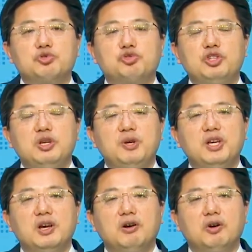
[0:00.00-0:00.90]

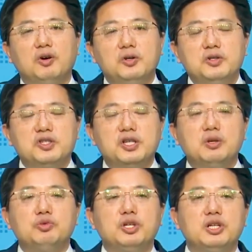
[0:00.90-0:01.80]
주님이 언제
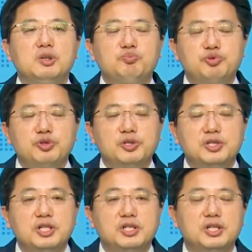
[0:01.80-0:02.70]
우리를
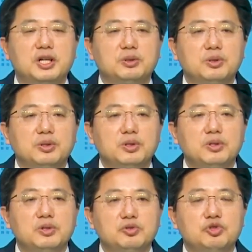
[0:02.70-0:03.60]
부르실지라도
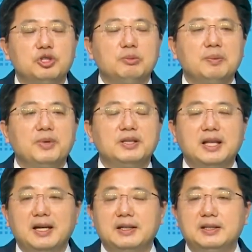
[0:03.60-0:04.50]
주님 앞에
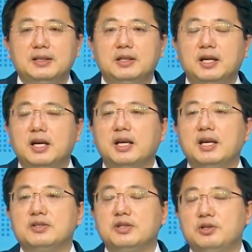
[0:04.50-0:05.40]

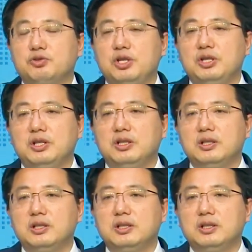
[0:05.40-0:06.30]
당당하게 설 수 있는
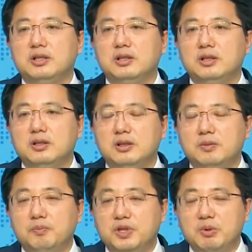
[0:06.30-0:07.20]

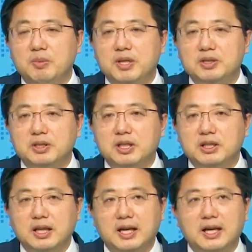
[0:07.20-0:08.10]
믿음의
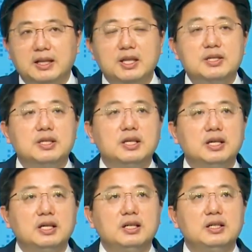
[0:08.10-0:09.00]
백성들이 다
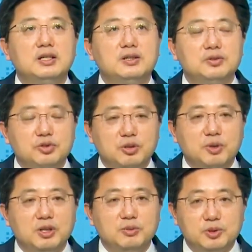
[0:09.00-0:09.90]
되시기를
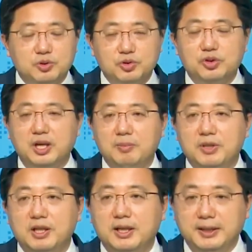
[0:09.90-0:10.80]
주님의 이름으로
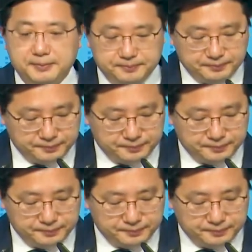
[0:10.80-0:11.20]
축원합니다.